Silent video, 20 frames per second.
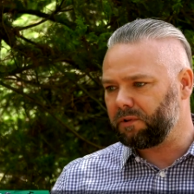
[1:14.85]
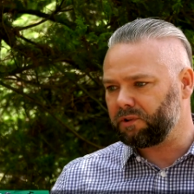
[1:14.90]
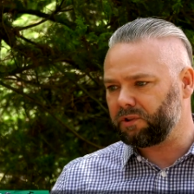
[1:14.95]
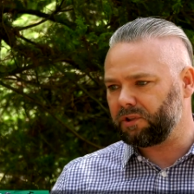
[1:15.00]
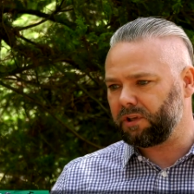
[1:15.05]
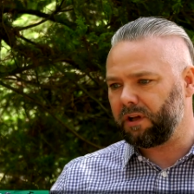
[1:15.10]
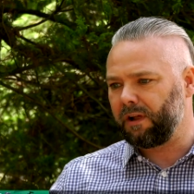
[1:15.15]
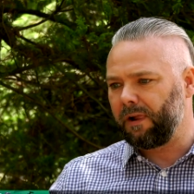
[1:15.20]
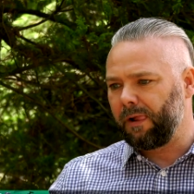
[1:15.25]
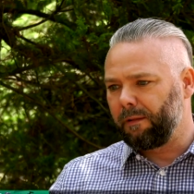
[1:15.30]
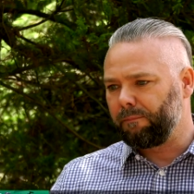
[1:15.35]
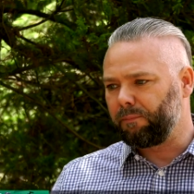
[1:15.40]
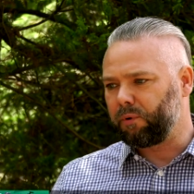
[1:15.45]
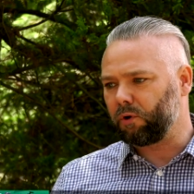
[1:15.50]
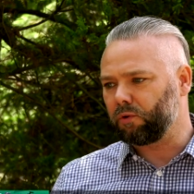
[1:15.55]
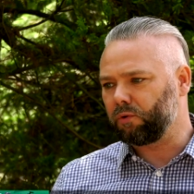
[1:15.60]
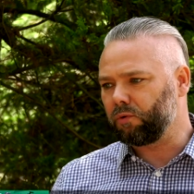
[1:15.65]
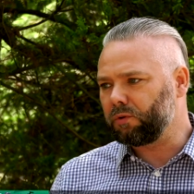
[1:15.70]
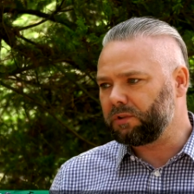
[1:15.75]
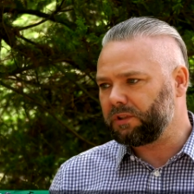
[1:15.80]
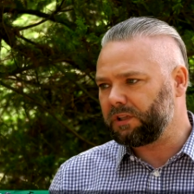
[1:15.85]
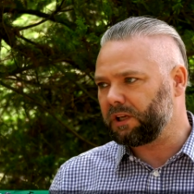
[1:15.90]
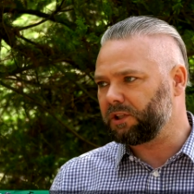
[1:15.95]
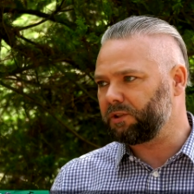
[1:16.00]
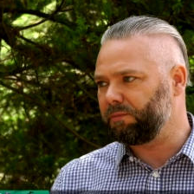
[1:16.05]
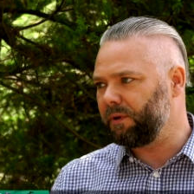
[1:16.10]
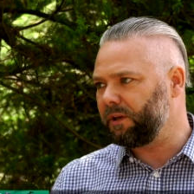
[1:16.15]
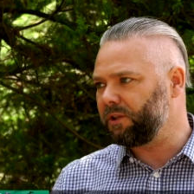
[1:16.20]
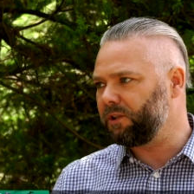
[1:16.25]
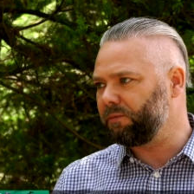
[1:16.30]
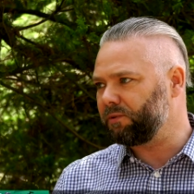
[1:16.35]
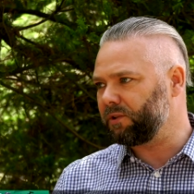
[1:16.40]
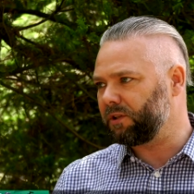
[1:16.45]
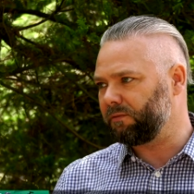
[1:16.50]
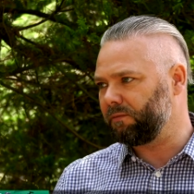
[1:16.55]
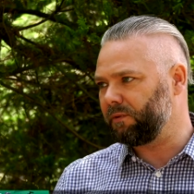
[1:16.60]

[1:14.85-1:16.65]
że produkcja śmieci przez